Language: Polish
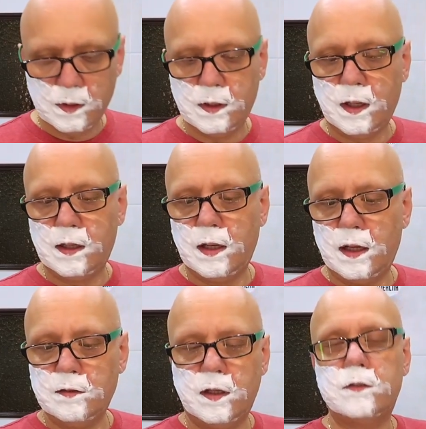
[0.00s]
ta
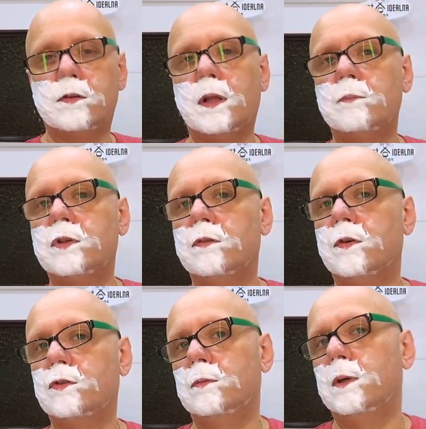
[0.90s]
glajza, co tam się
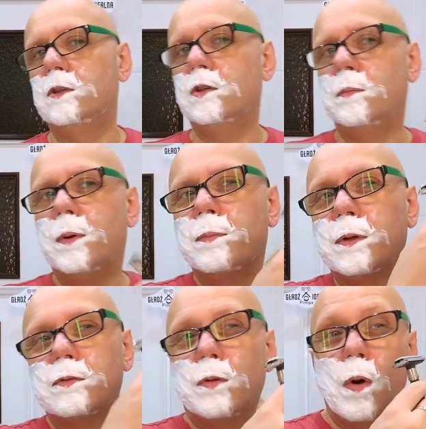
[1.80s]
tworzy, będzie po
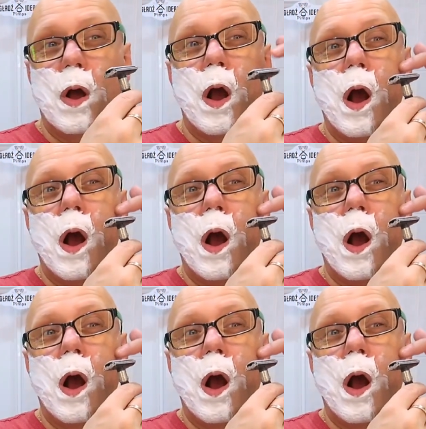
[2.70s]
prostu